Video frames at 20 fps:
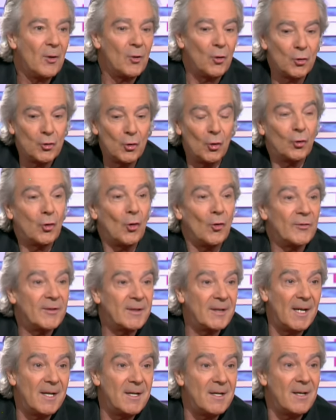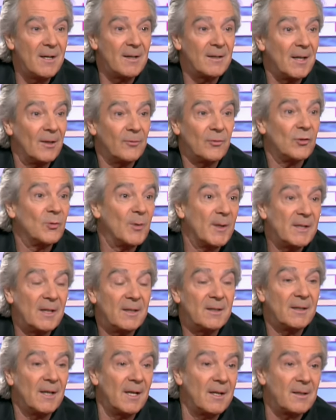Quand j'entre en scène, quelle que soit
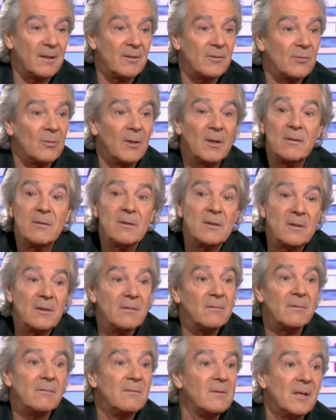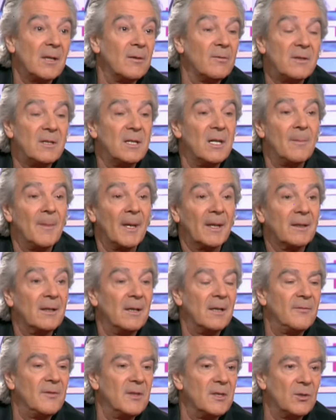cette scène, que ce soit une, scène de cinéma, de
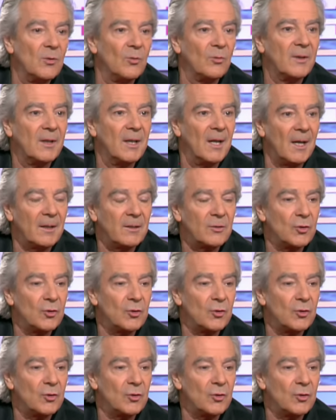télévision ou de théâtre,